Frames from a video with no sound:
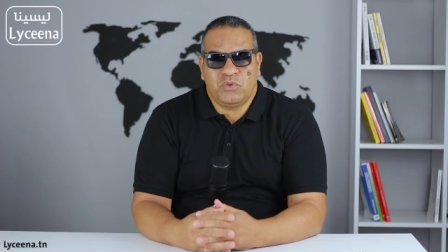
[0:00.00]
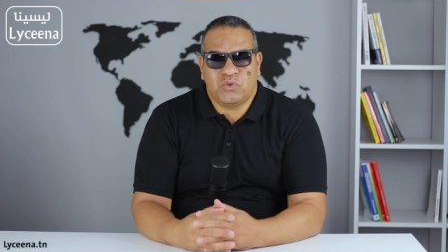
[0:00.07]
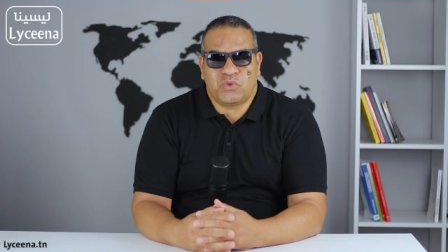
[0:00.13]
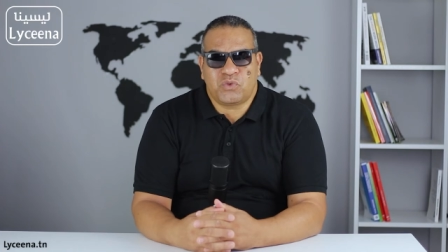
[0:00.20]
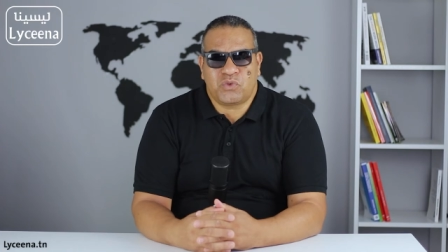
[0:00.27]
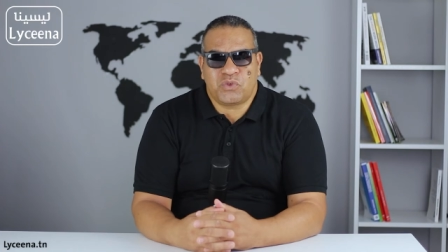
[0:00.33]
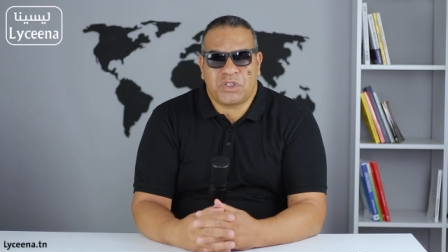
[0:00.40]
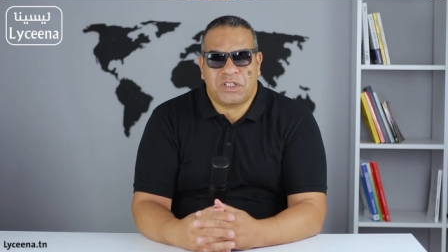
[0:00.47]

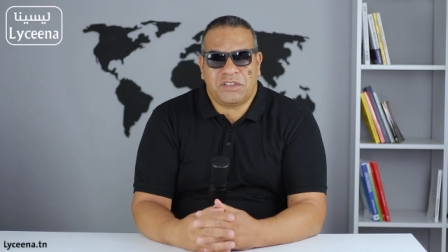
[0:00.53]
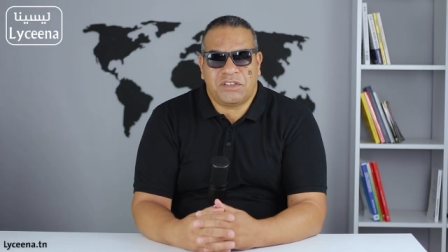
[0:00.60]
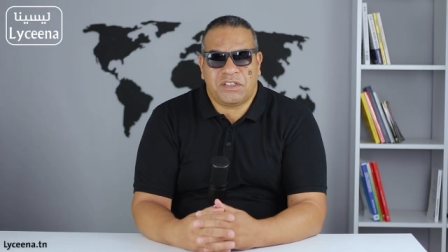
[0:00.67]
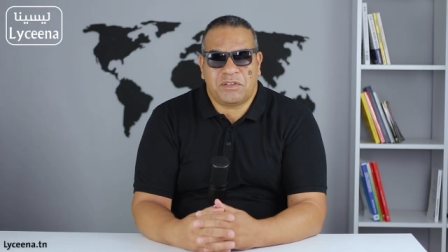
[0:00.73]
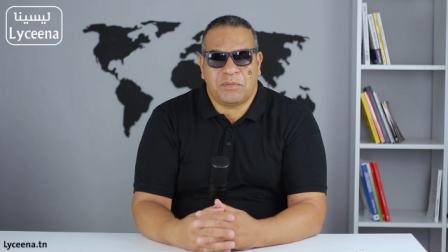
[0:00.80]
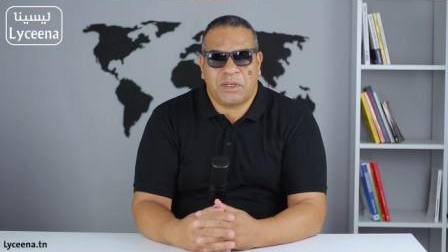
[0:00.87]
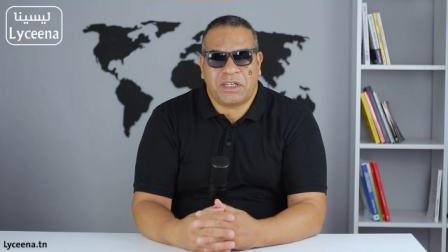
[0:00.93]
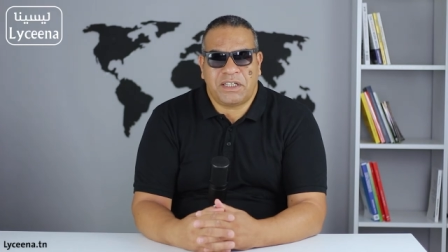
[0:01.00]
نصوصا
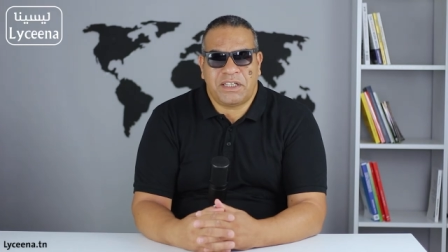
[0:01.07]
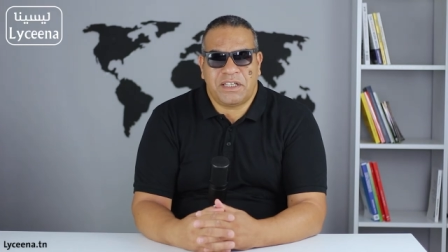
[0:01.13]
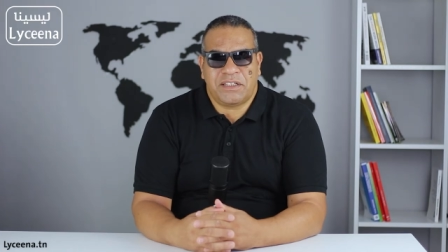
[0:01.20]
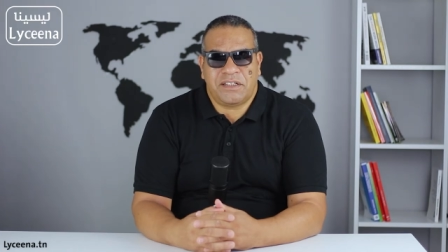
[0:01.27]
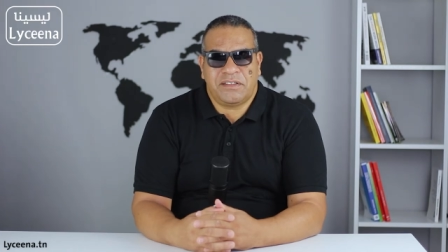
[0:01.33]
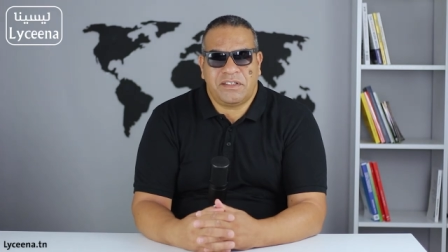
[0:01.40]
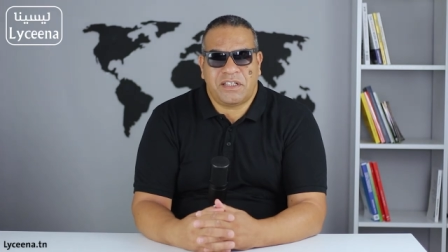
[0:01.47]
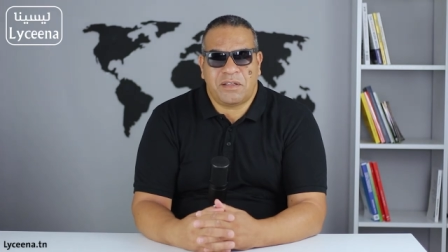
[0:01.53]
تطبيقية
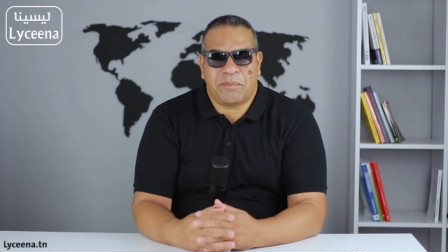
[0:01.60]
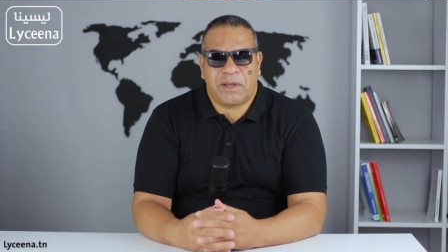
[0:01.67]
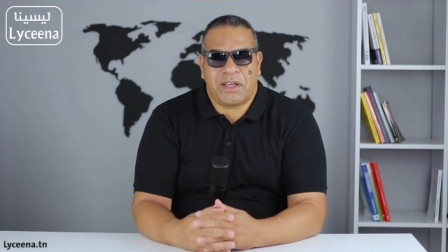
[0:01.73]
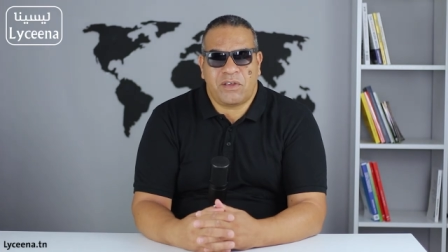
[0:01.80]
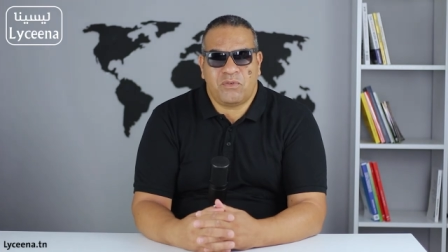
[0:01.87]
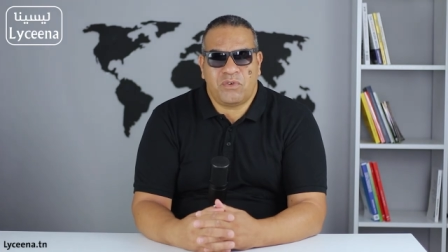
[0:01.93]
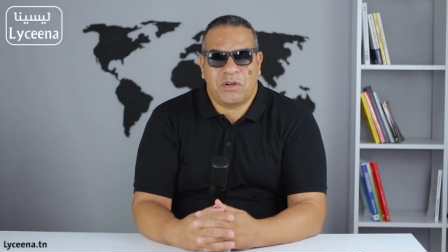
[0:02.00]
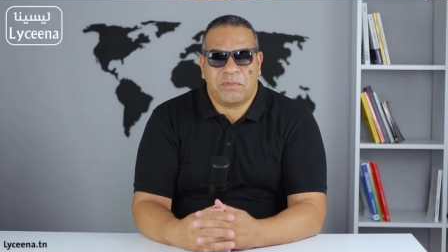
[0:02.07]

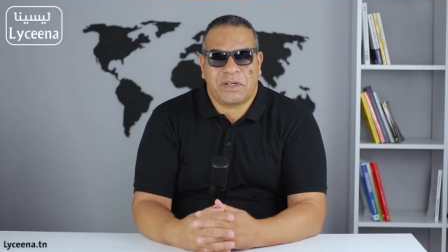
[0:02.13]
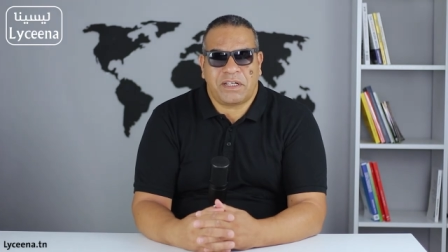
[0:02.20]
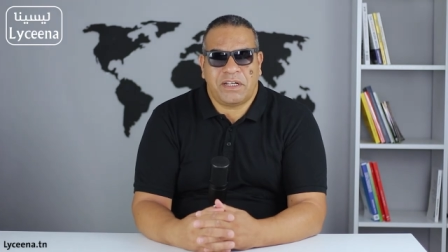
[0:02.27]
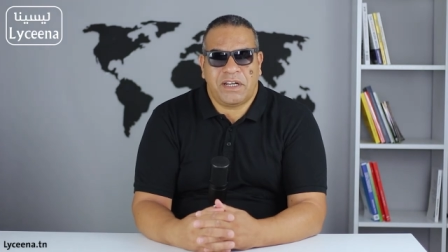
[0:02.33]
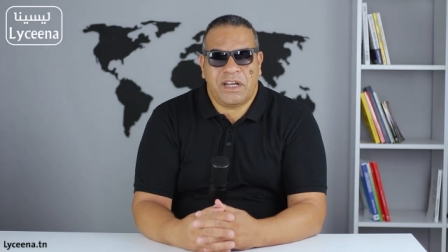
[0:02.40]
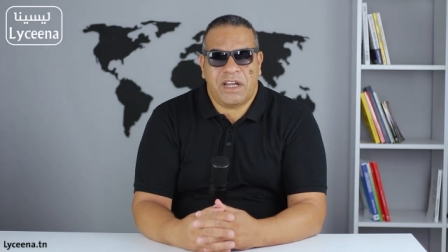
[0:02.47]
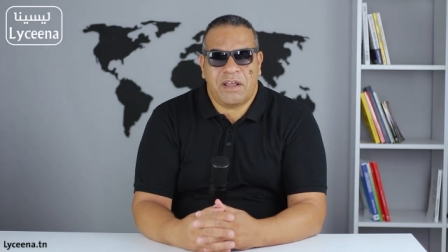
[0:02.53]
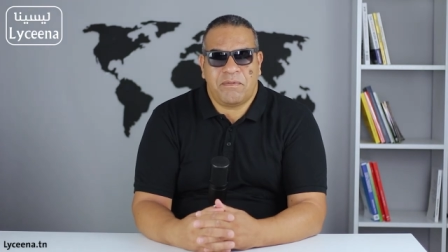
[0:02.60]
تتمكنون من
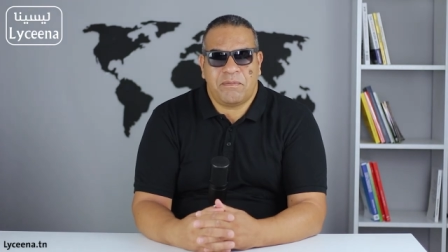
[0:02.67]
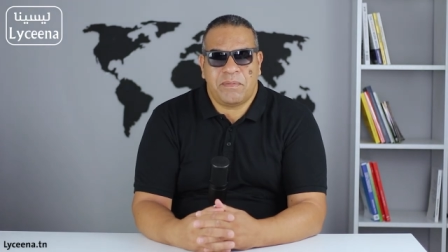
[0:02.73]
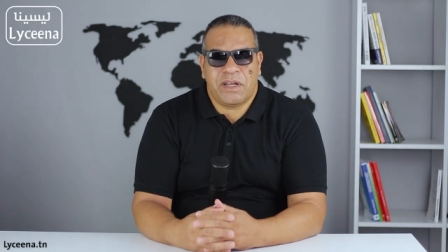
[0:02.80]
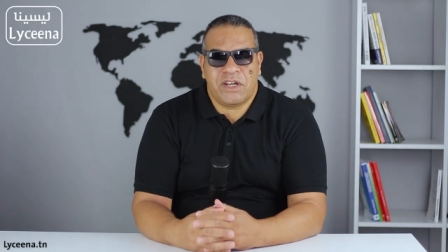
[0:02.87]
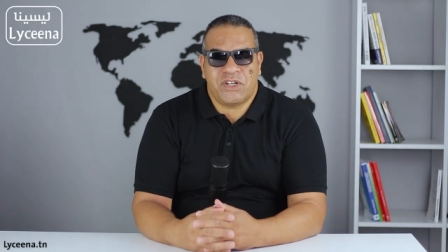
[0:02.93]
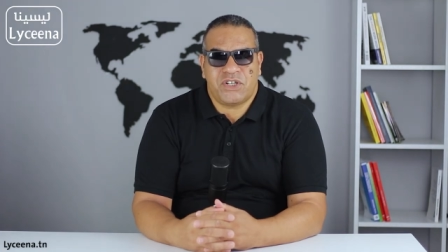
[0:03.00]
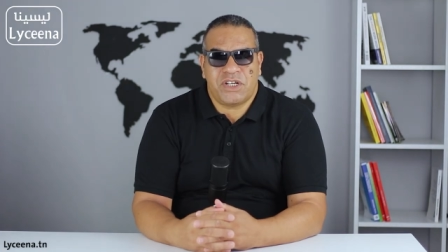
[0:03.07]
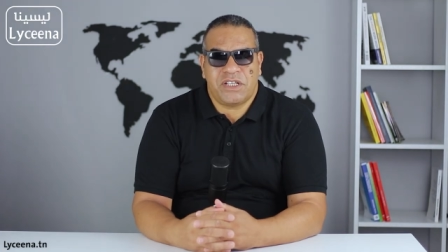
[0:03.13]
خلالها من
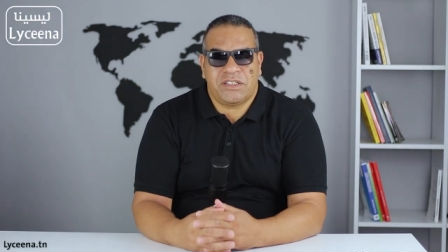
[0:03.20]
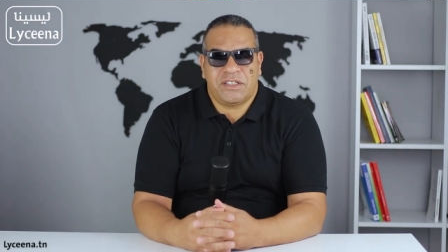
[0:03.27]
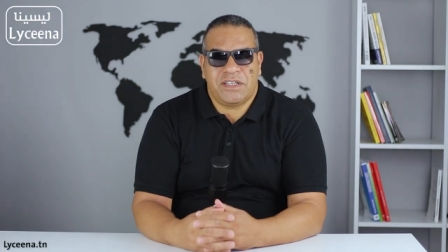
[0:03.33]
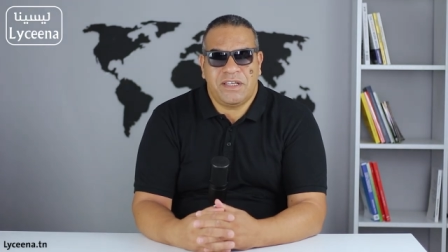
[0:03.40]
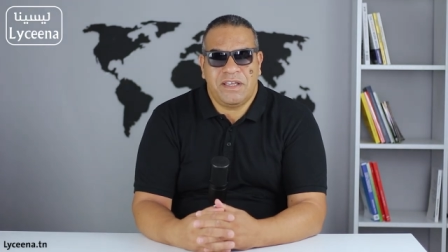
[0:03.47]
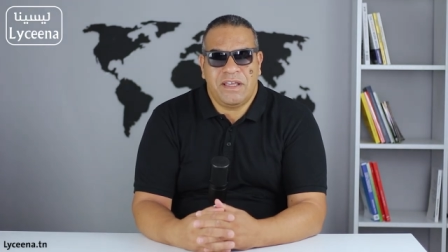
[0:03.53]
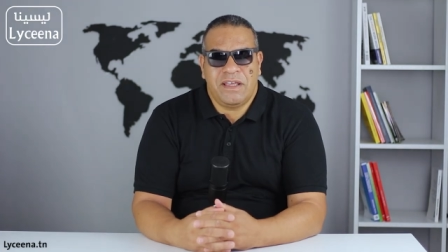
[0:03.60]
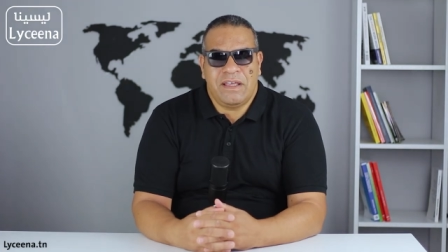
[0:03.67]
منهجية